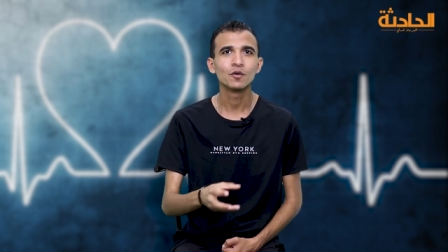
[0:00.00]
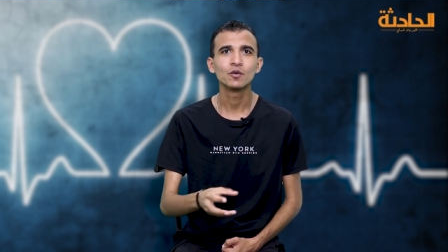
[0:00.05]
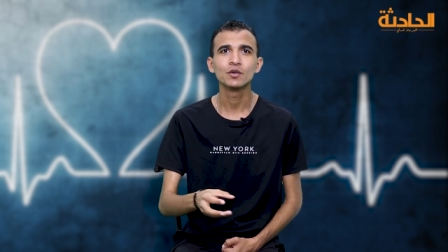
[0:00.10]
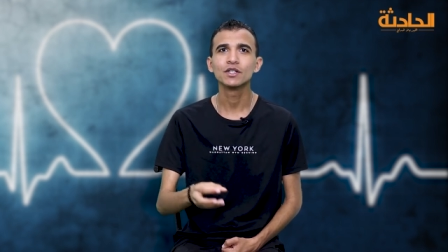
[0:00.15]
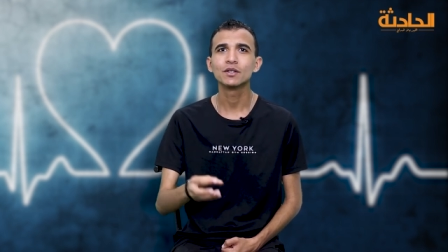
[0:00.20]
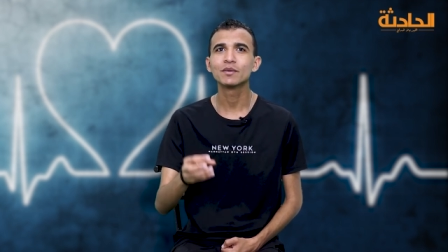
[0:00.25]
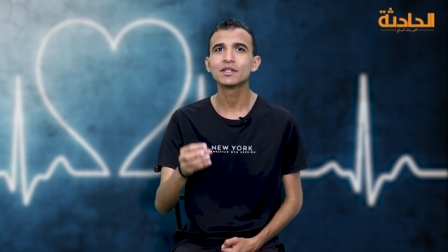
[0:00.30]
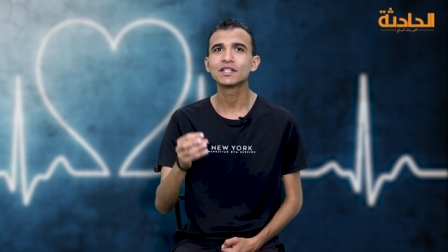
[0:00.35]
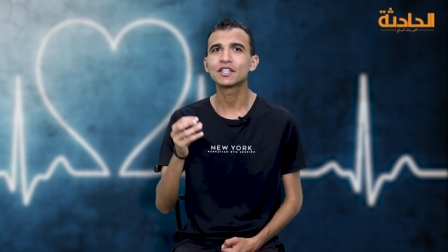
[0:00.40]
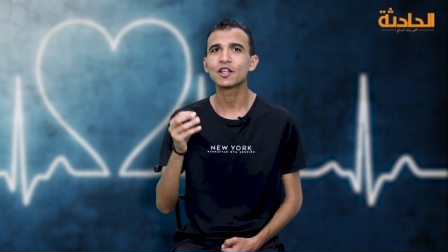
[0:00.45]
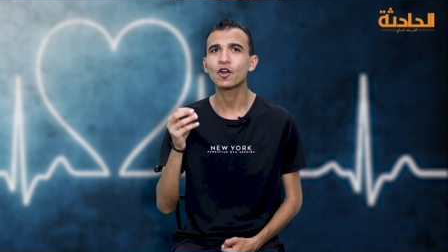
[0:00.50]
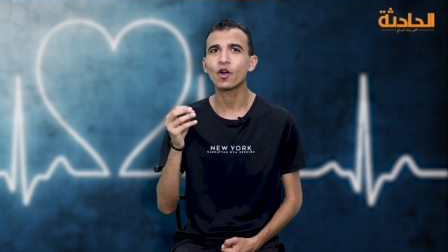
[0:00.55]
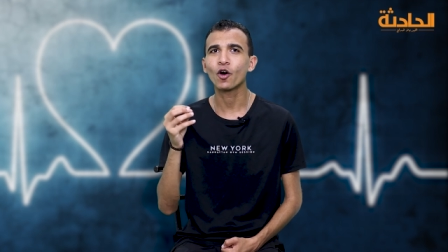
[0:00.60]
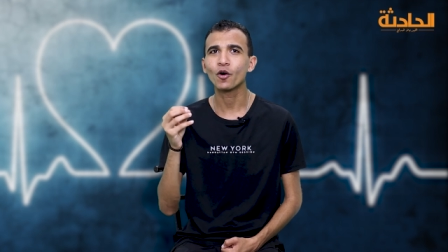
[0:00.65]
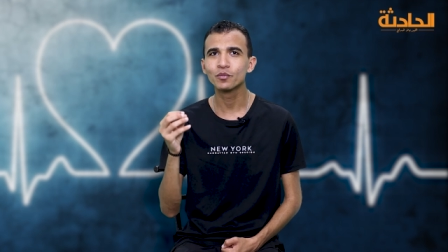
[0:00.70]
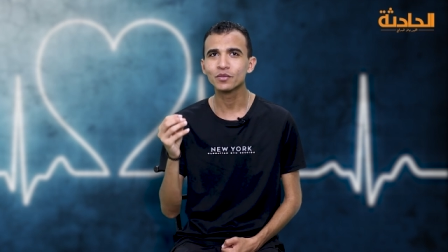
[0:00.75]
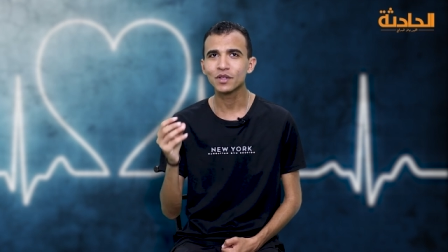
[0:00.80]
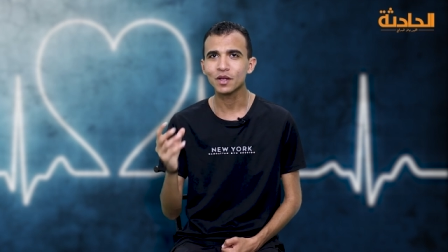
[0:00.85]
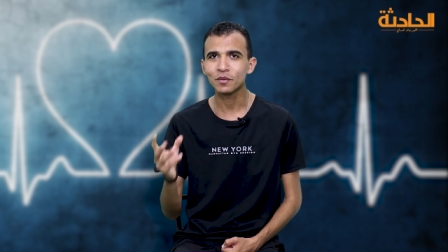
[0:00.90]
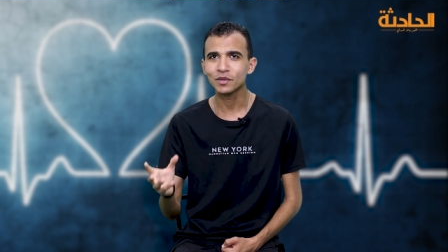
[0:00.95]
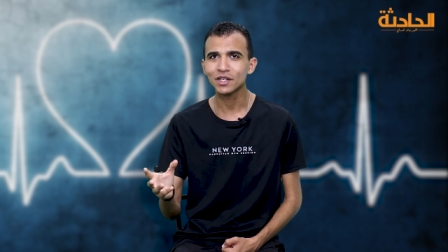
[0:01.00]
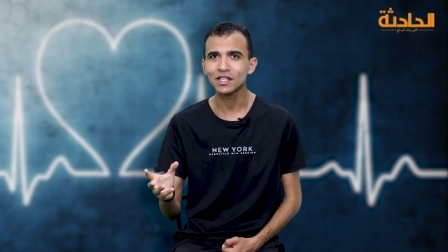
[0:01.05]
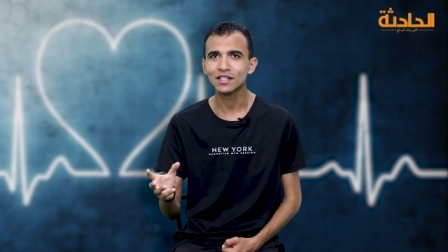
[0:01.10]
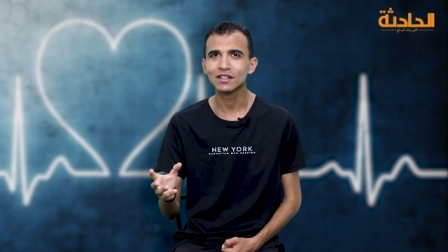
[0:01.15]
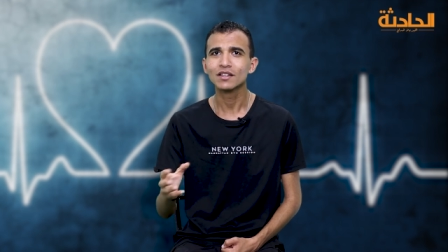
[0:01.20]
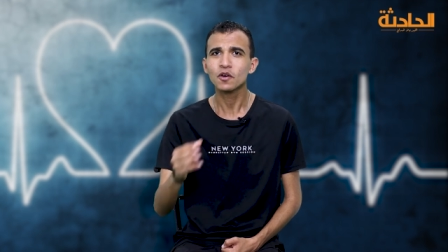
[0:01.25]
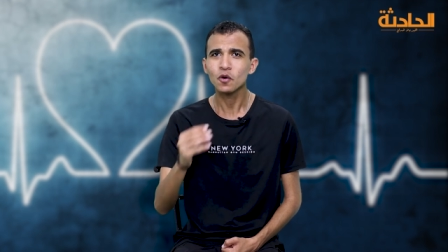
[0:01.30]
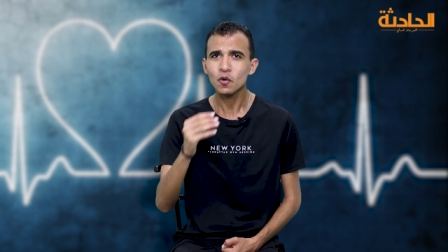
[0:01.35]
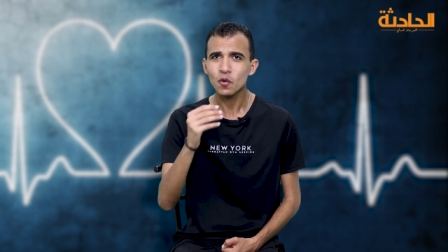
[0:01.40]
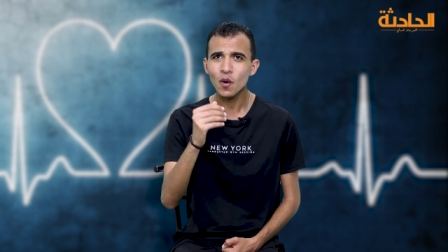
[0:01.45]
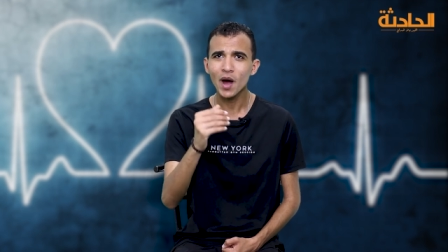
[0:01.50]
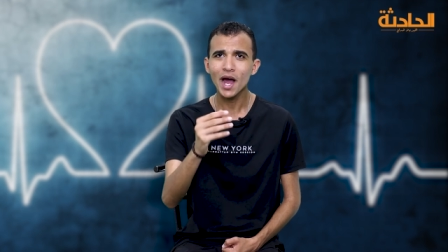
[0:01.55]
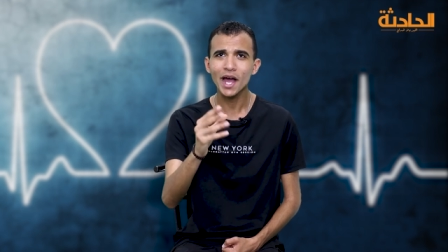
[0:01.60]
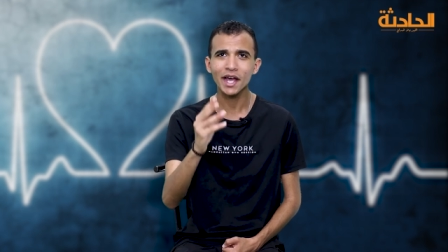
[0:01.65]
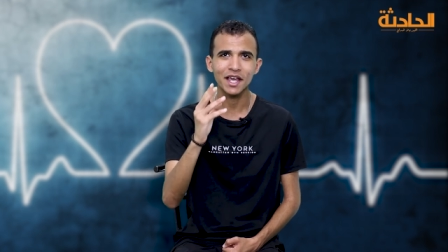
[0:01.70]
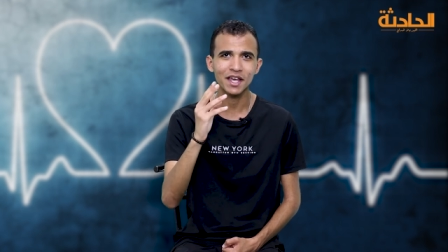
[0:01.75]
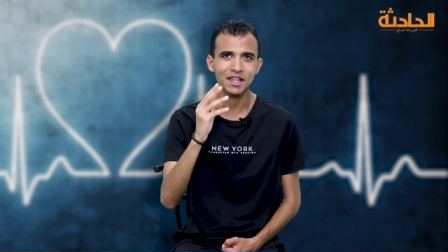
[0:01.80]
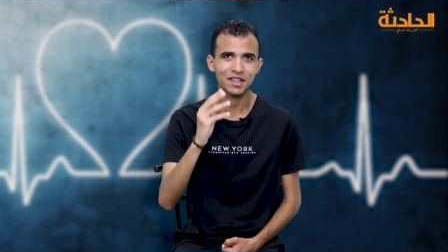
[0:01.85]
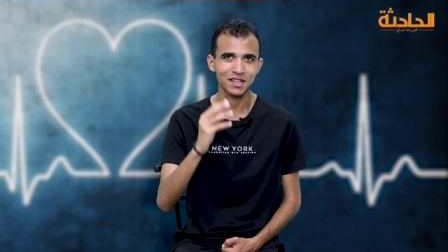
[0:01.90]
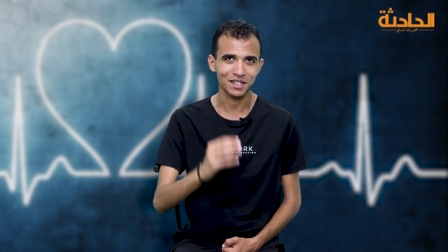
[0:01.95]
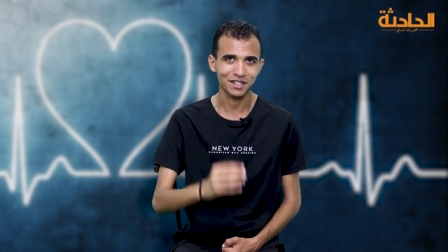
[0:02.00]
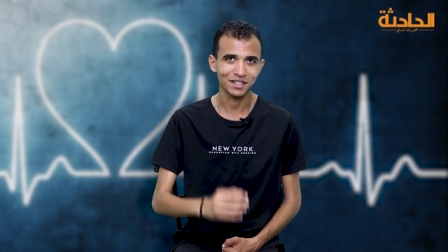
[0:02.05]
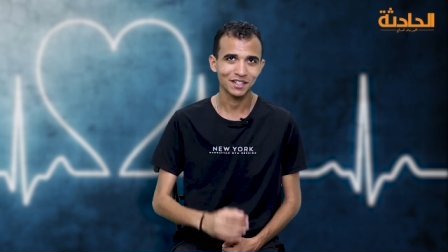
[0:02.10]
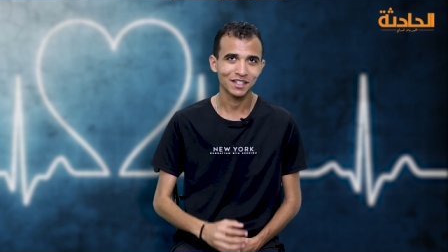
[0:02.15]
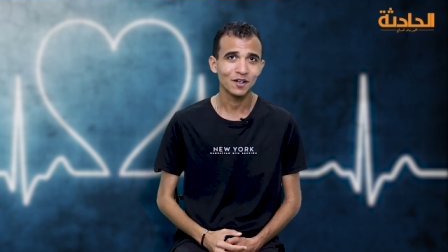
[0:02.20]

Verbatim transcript: ودي بنت العمدة مين وهكذا